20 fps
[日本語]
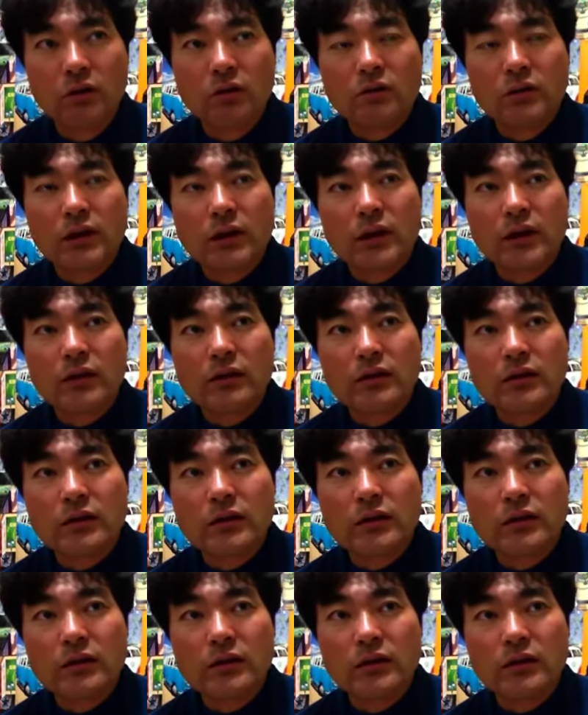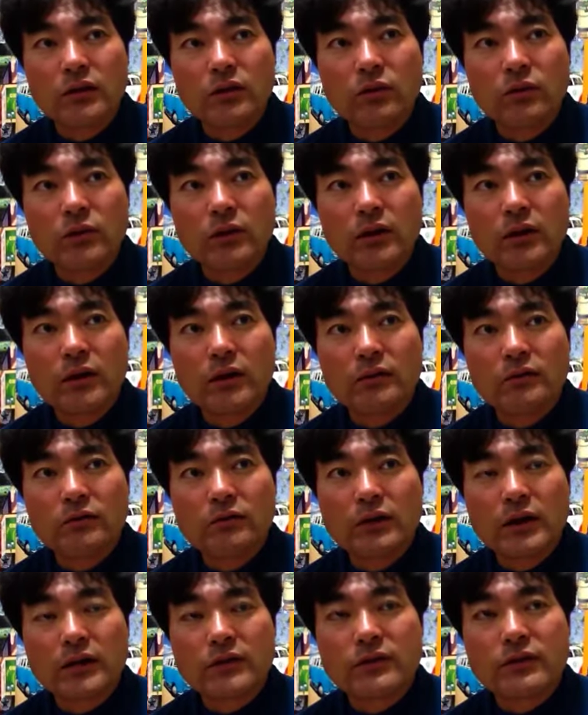で、えー、要は、あ
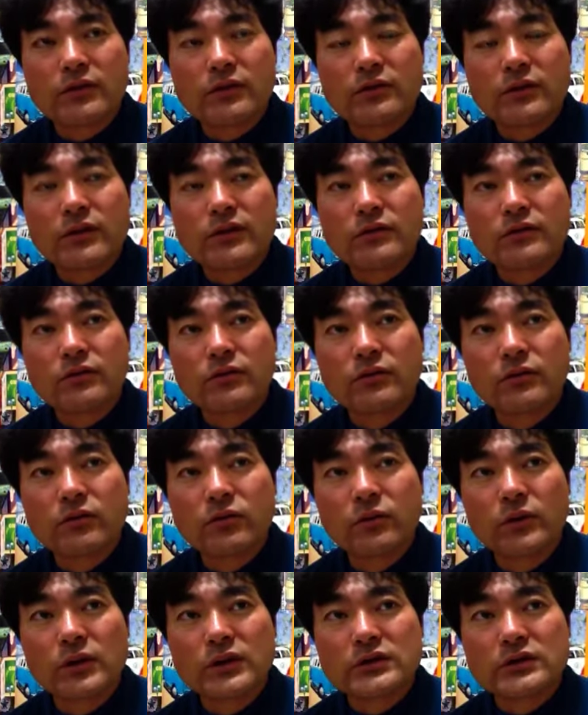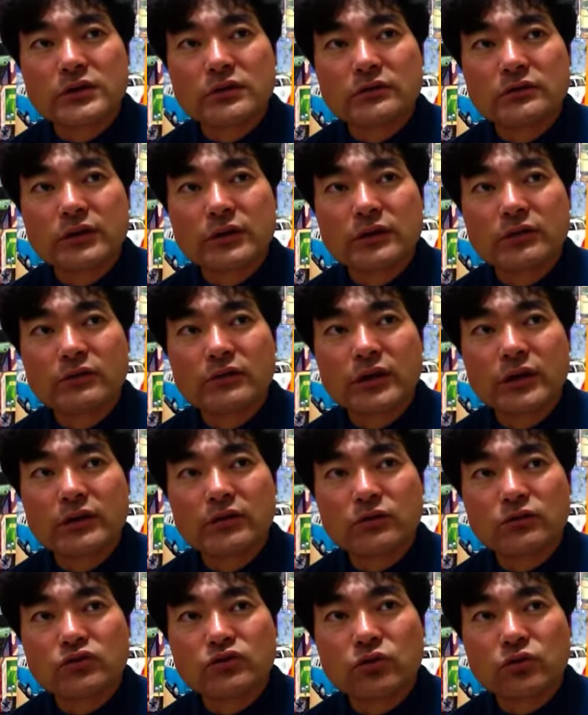の、かつての戦争を終わらしたぐらい
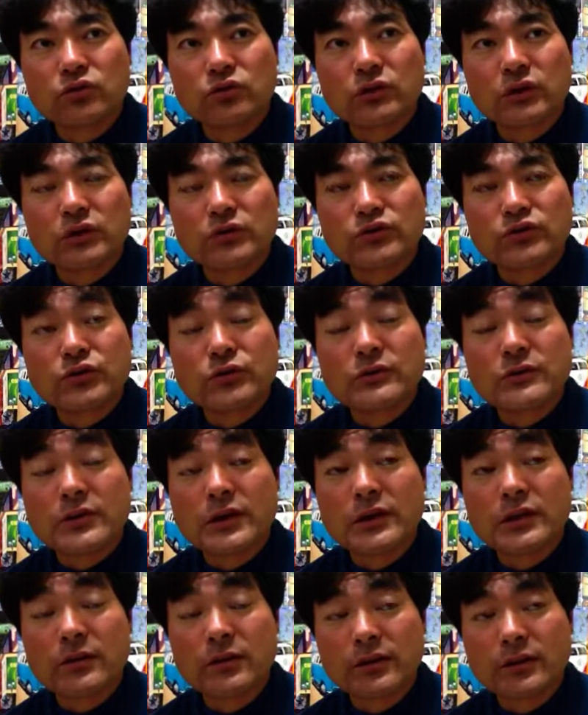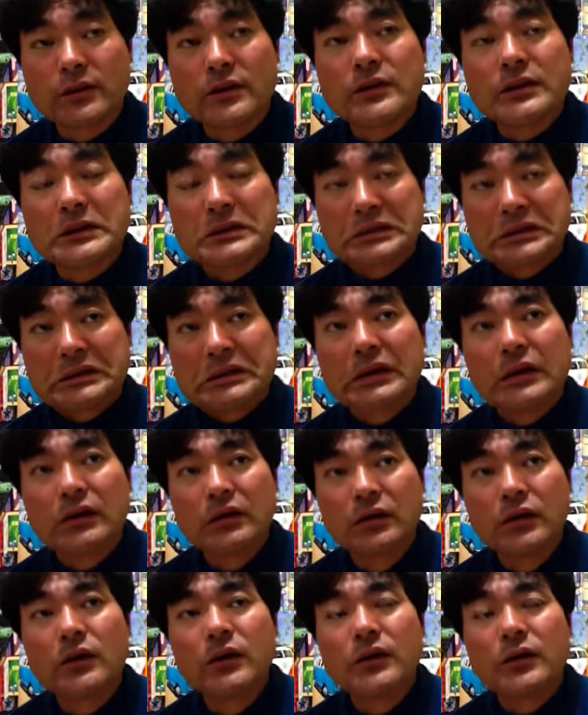の食あの食材なわけですから、
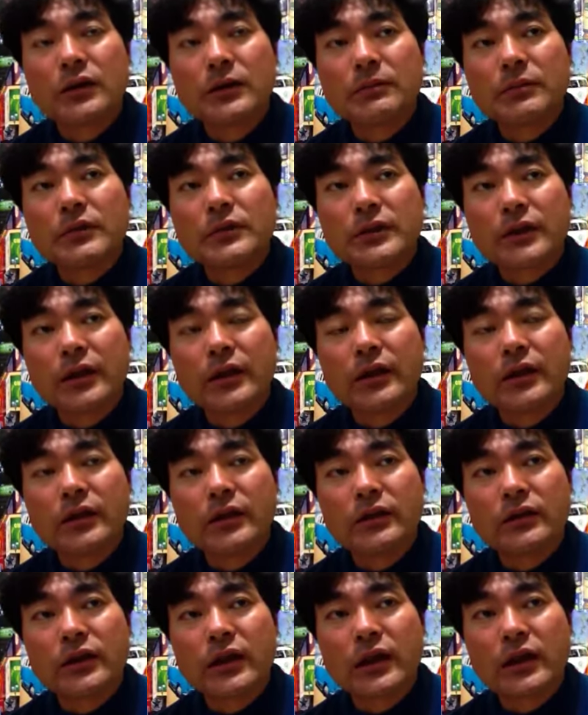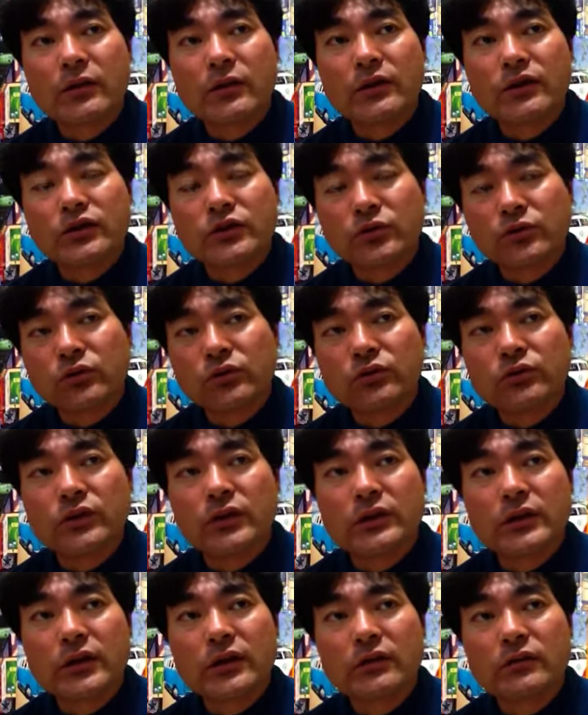やっぱりね、えー、平和利用という
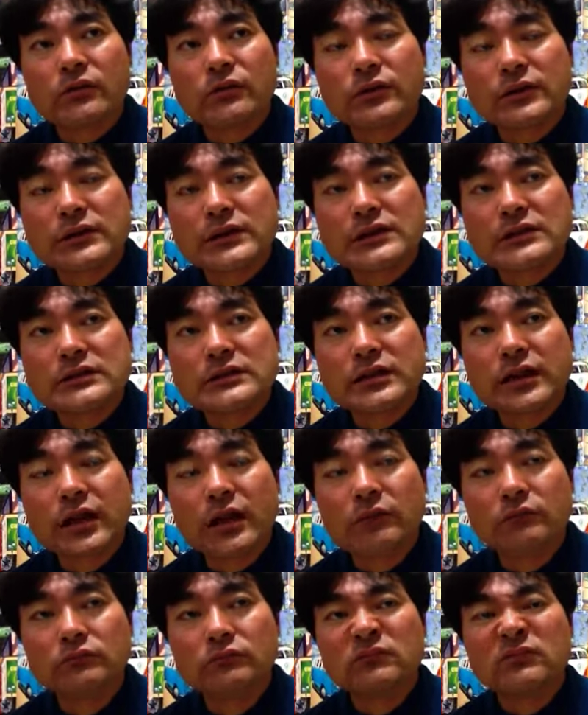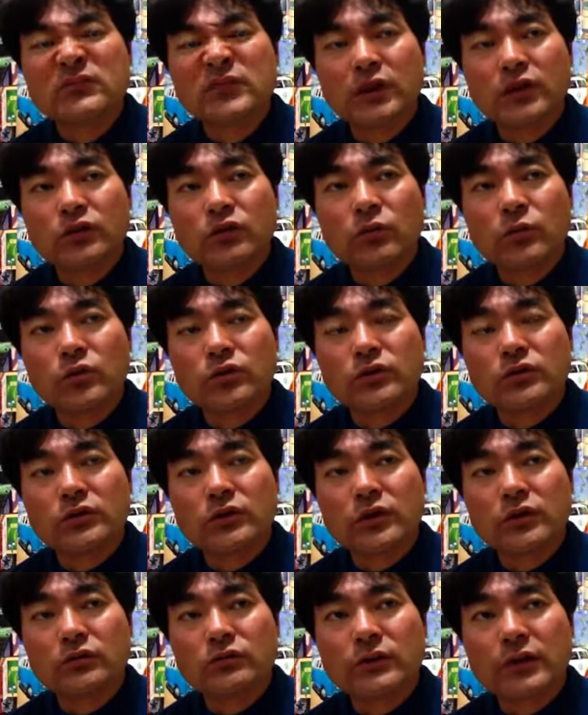かね、そういう形で、あの、思っ
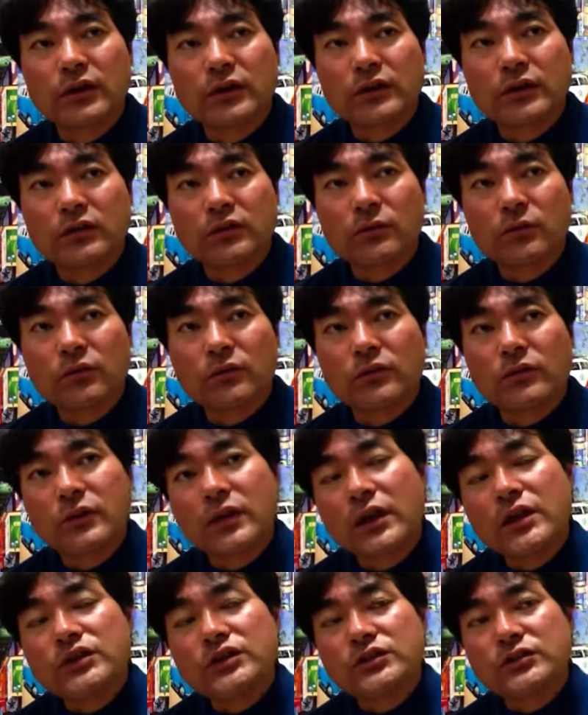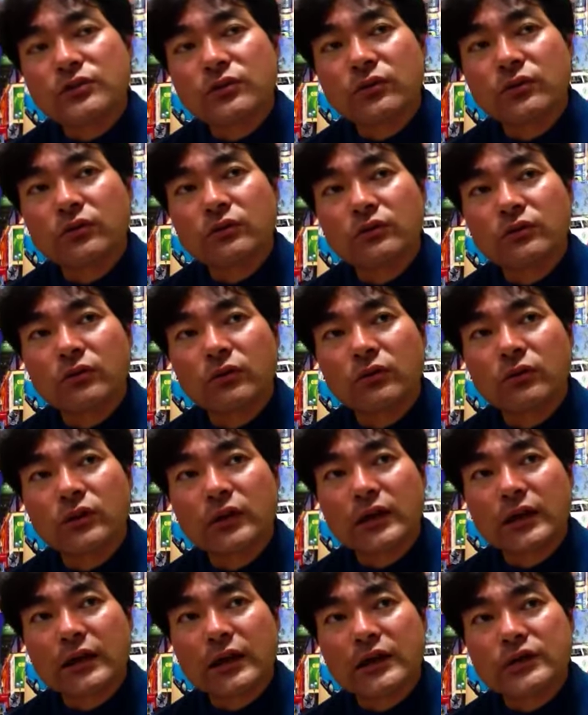てるわけだと思うんですよね。IGO の
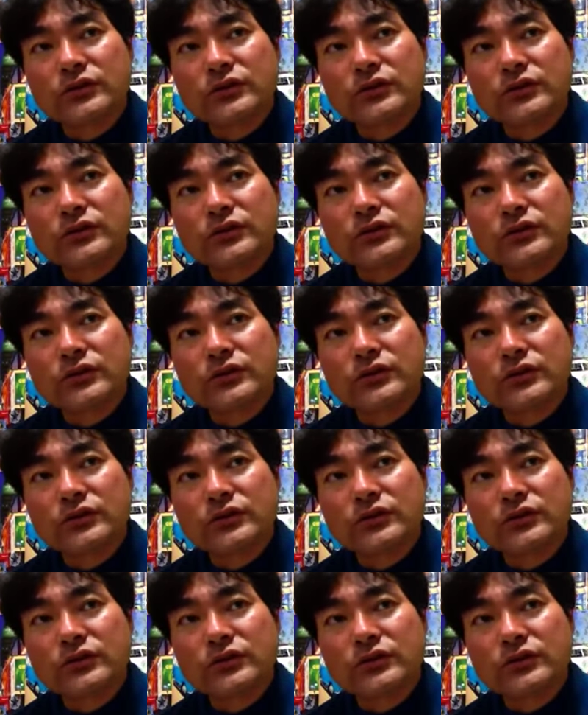会